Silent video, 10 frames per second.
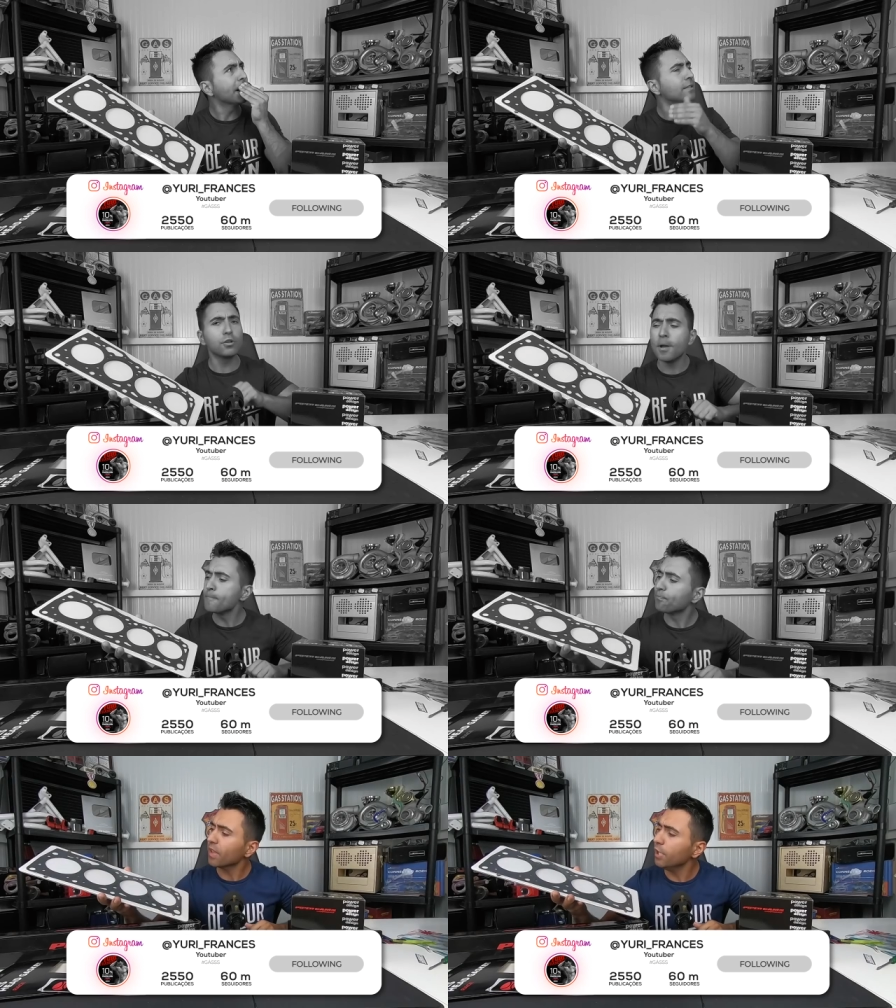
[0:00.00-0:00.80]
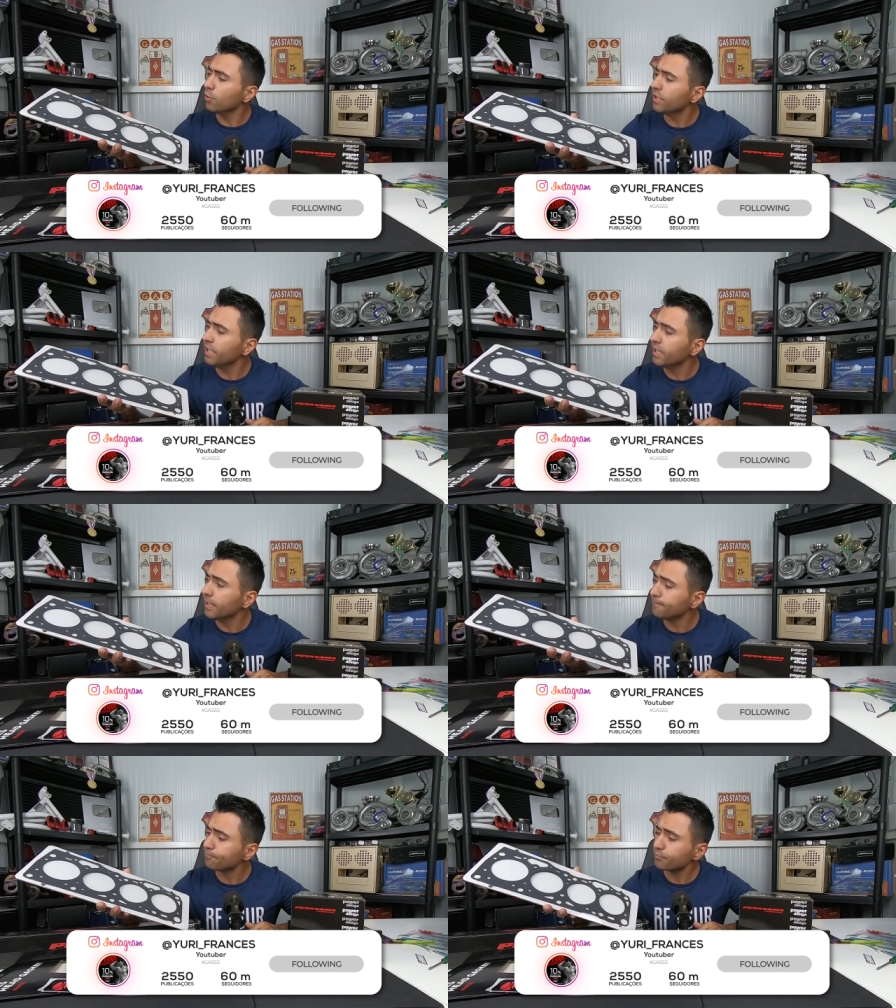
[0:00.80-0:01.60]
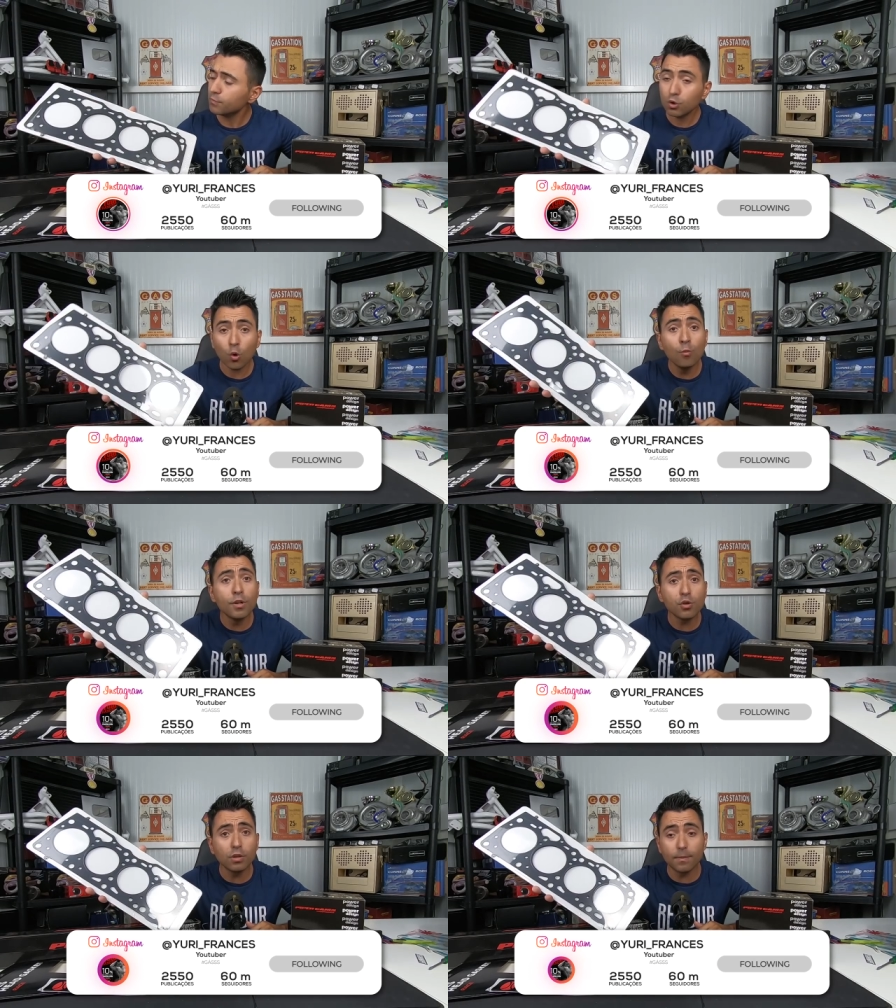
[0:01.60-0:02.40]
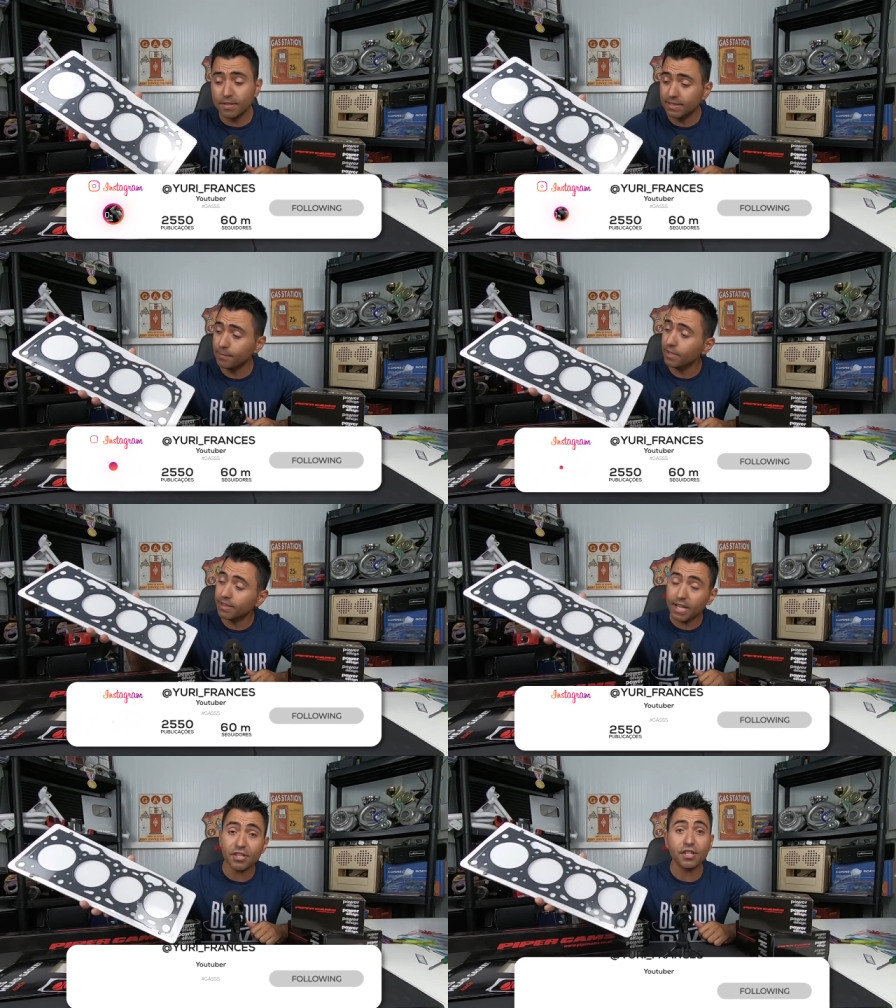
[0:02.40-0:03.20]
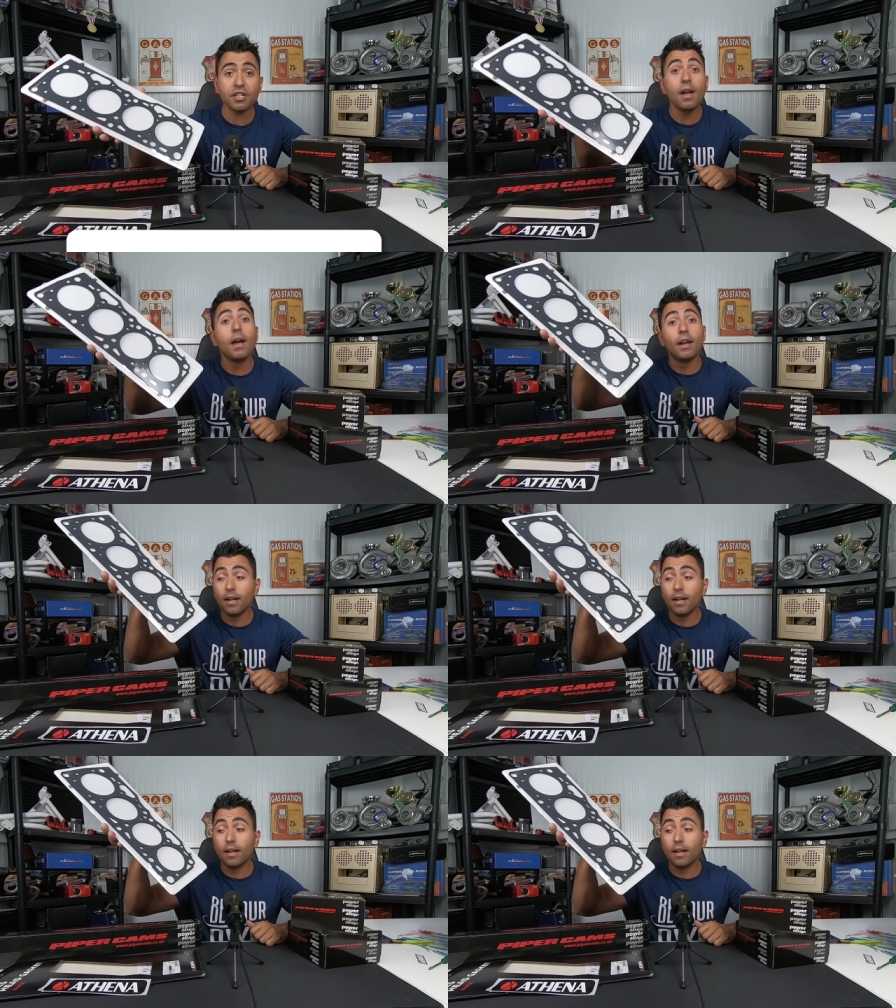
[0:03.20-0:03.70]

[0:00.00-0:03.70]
aqui dentro hoje. E eu tinha uma junta precisamente destas,